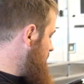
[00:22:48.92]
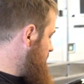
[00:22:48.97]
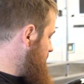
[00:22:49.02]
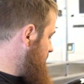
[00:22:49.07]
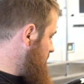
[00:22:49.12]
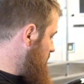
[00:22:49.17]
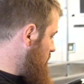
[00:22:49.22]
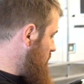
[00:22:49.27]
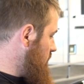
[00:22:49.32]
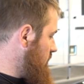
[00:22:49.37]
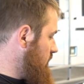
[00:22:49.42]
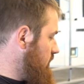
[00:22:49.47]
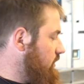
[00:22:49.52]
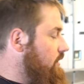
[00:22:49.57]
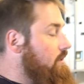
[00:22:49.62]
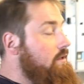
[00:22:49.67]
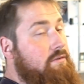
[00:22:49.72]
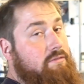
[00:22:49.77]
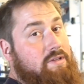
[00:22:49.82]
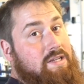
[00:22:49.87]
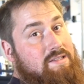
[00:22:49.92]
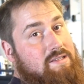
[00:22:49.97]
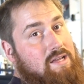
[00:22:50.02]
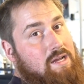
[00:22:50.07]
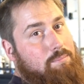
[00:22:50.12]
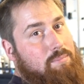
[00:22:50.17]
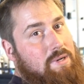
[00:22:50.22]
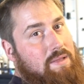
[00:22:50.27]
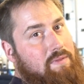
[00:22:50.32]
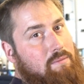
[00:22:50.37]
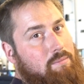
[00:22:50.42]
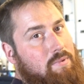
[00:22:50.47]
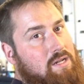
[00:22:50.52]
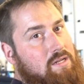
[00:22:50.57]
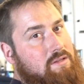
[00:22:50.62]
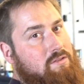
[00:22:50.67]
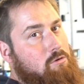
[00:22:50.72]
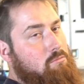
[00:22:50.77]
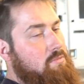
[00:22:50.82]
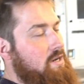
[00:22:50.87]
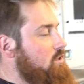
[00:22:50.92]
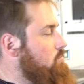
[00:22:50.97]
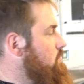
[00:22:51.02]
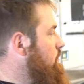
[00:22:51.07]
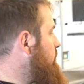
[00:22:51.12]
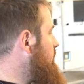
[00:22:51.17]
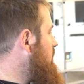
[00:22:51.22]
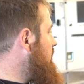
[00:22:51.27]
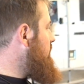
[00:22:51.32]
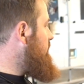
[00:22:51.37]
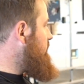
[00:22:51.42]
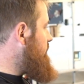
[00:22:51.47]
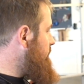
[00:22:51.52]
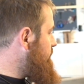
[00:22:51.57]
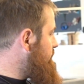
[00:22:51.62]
So, wie gesagt, bleibt dabei, es kommen gleich noch ein paar